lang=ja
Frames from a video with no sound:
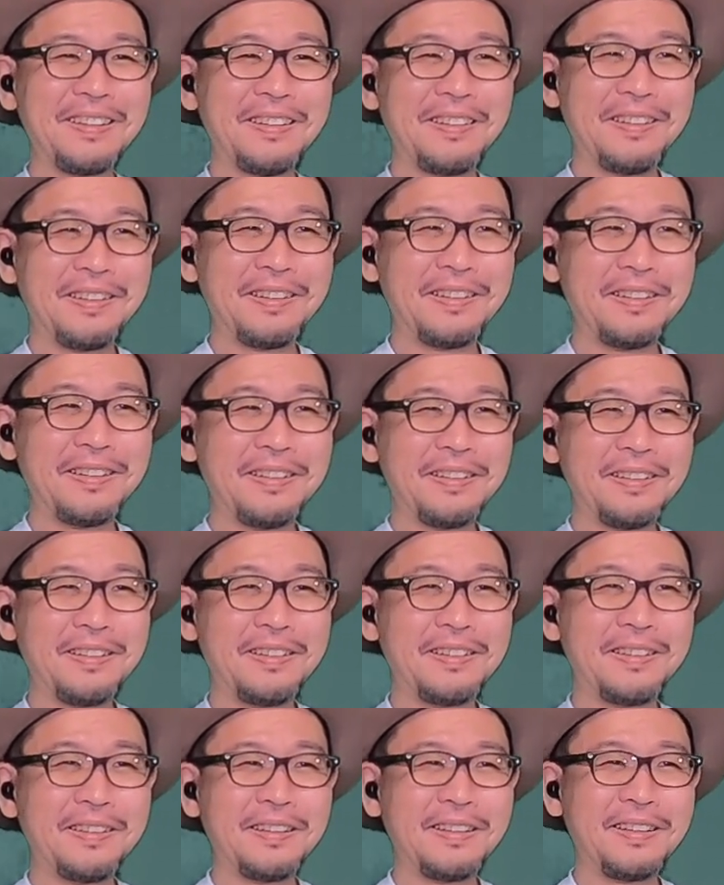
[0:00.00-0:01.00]

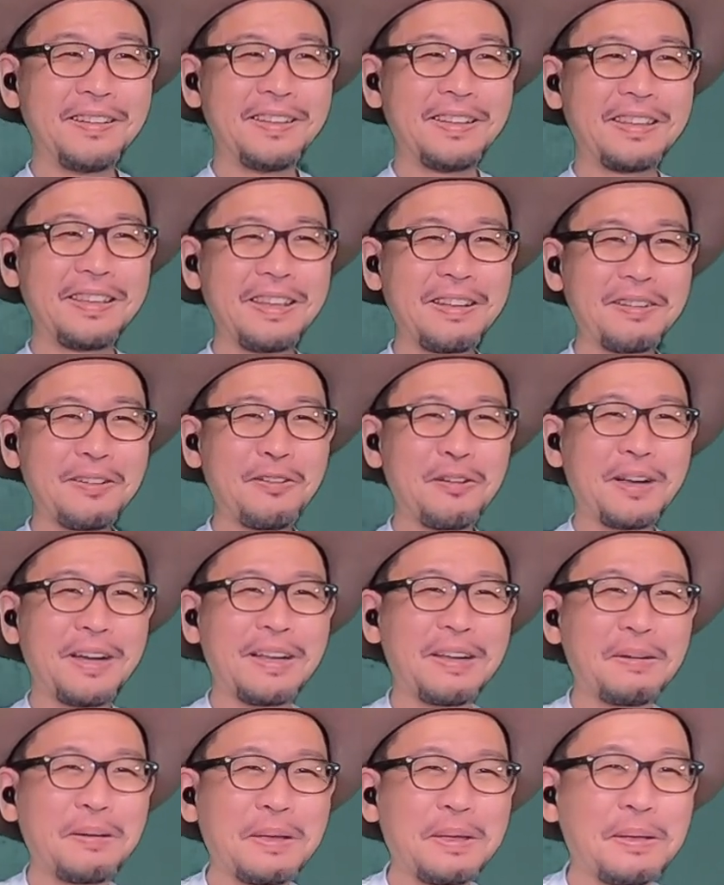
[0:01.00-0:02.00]
おいや結構
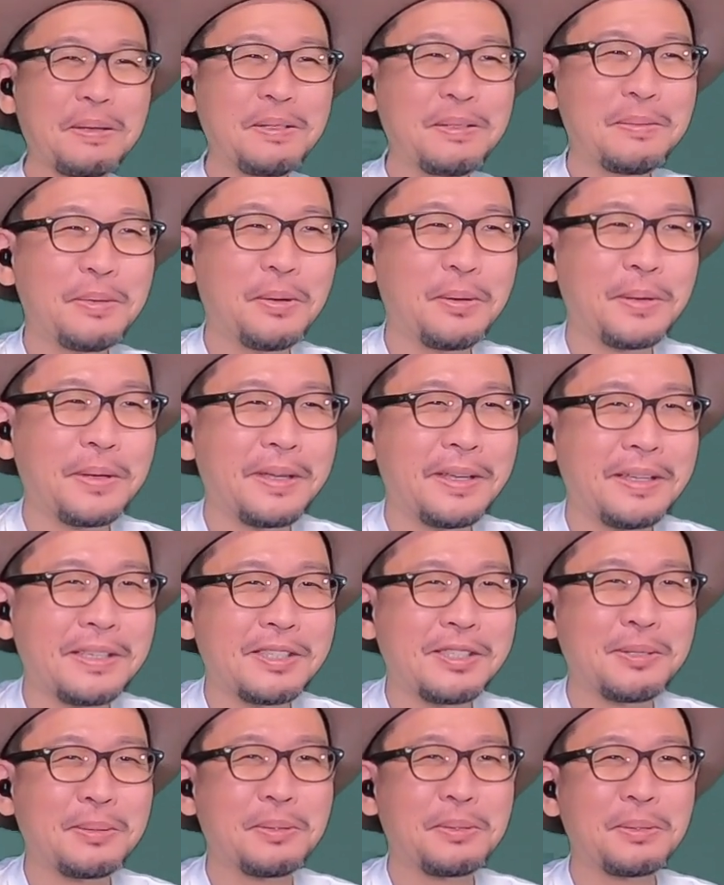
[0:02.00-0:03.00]
カラオケルーム俺
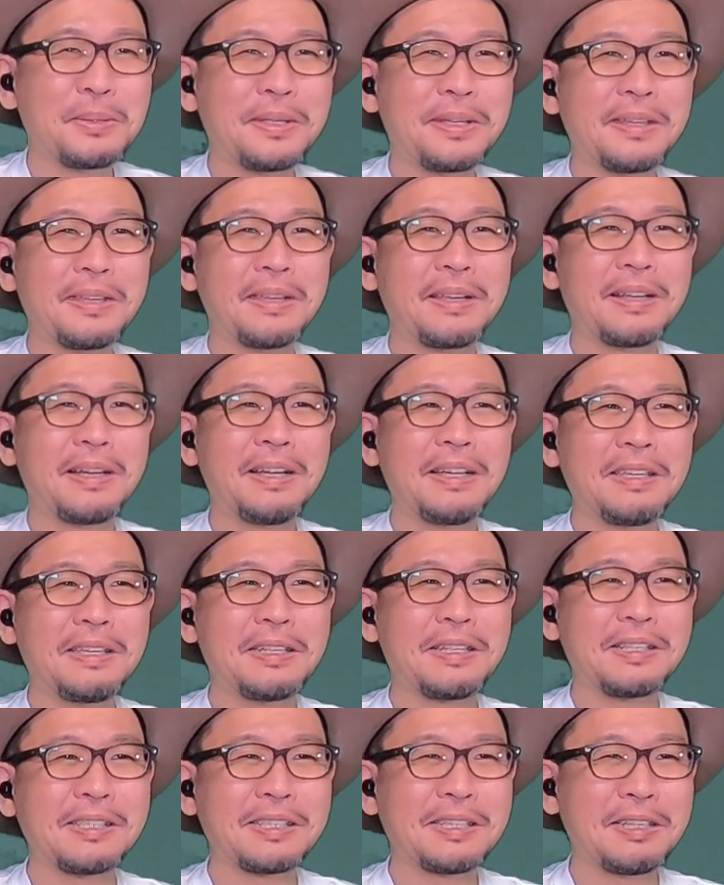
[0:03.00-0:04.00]
仕事で会
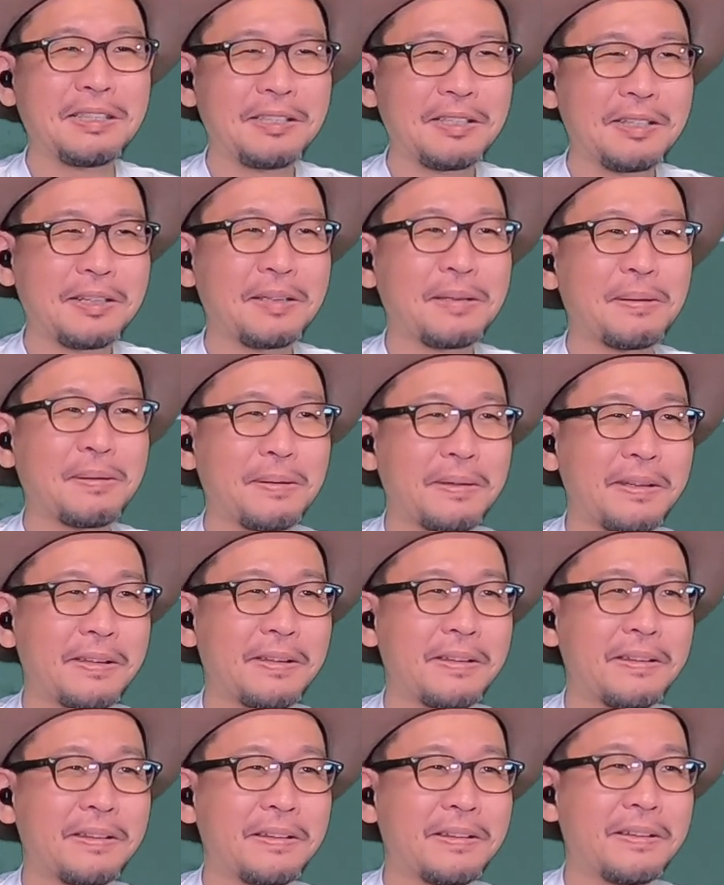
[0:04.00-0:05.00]
議で使ってたけど
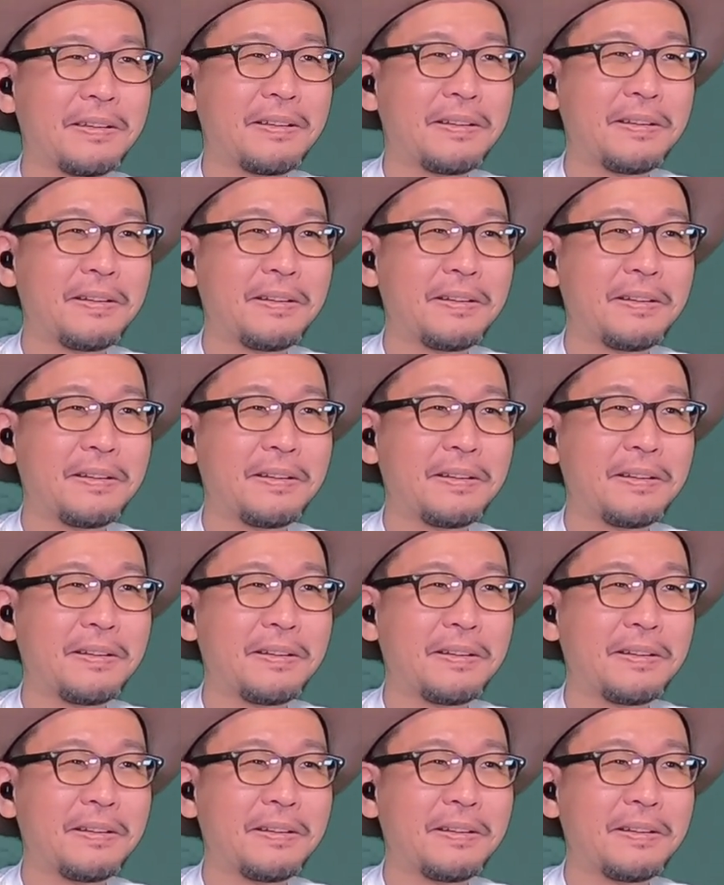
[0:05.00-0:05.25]
ね。